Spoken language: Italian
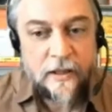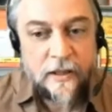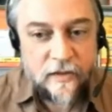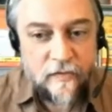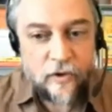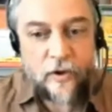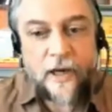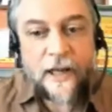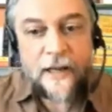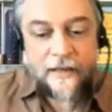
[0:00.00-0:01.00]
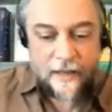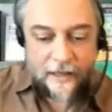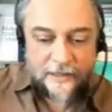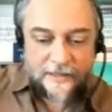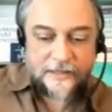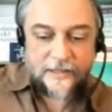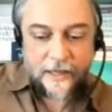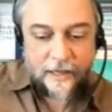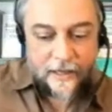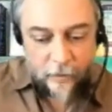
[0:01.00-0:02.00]
devono riallinearsi
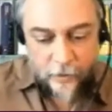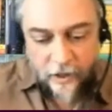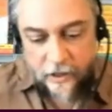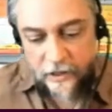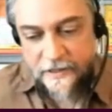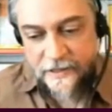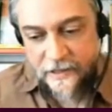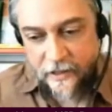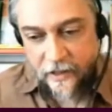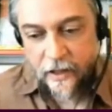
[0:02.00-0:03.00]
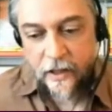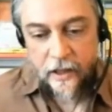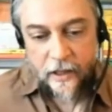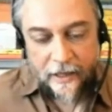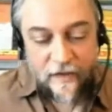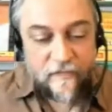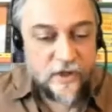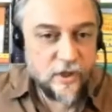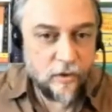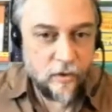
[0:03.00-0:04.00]
e capire se la
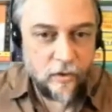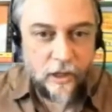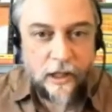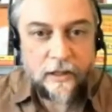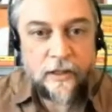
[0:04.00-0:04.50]
visione di